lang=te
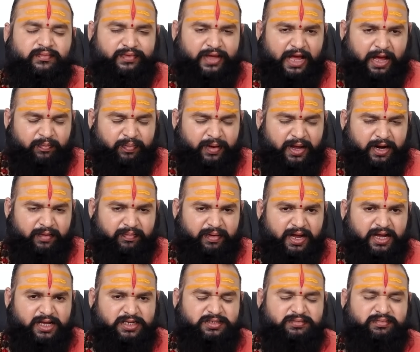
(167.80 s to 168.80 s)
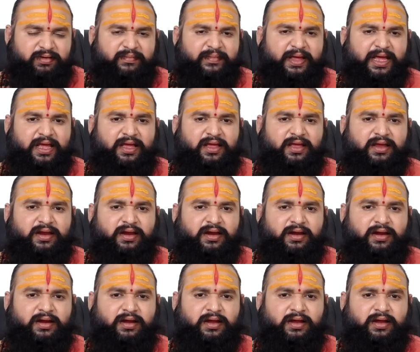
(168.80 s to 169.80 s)
వ్యాపార భాగస్వామి
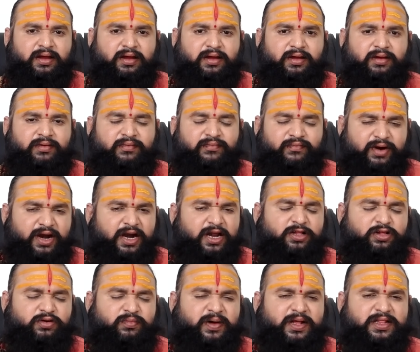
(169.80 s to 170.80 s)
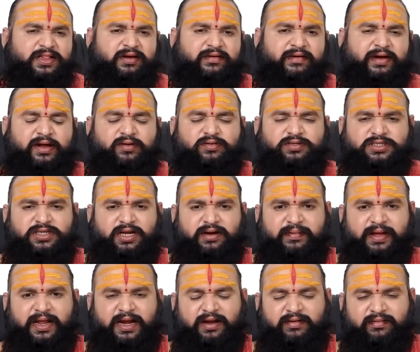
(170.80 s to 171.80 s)
వీళ్లతో మాత్రం
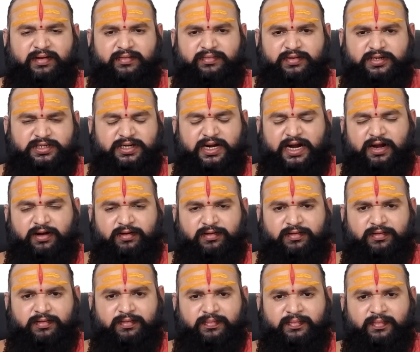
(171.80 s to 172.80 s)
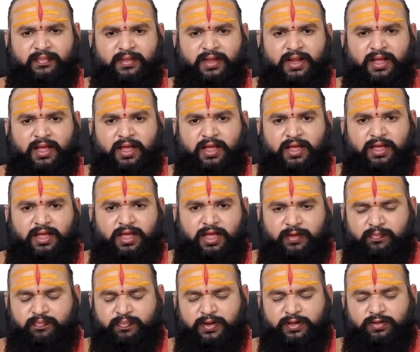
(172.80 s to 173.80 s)
అనవసరమైనటువంటి విషయాల్లో
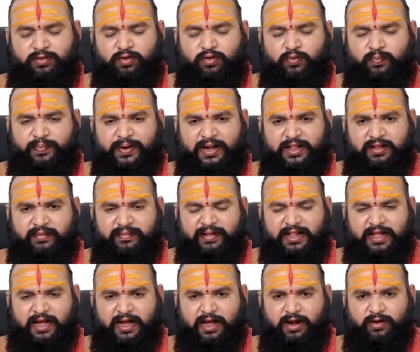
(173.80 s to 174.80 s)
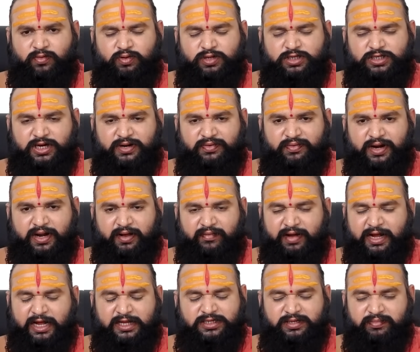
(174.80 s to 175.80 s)
ఇబ్బందులు ప్రతిబంధకాలు వచ్చేటువంటి
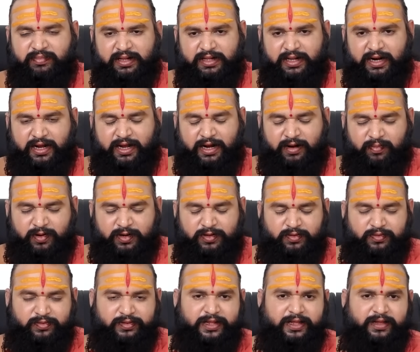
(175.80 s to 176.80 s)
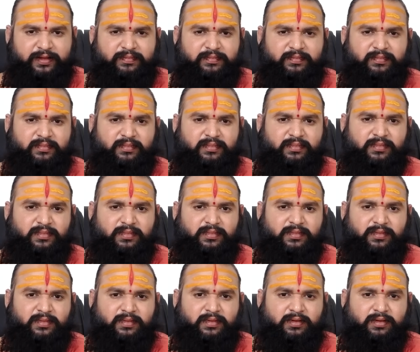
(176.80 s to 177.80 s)
అవకాశం మాత్రం ఉంది
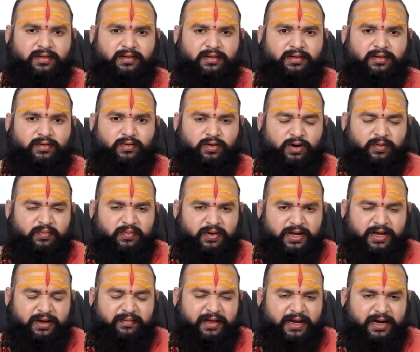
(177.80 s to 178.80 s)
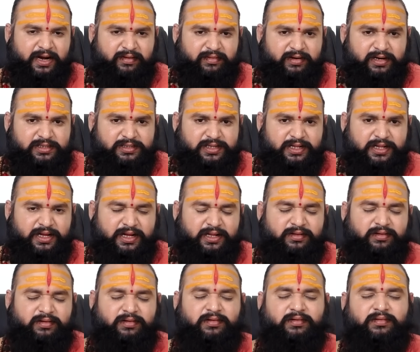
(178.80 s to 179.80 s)
కొన్ని ముఖ్యమైనటువంటి
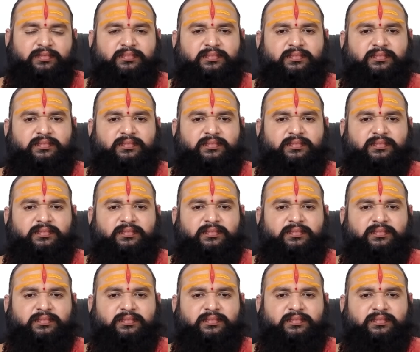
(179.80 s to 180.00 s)
స్థితిగతుల్లో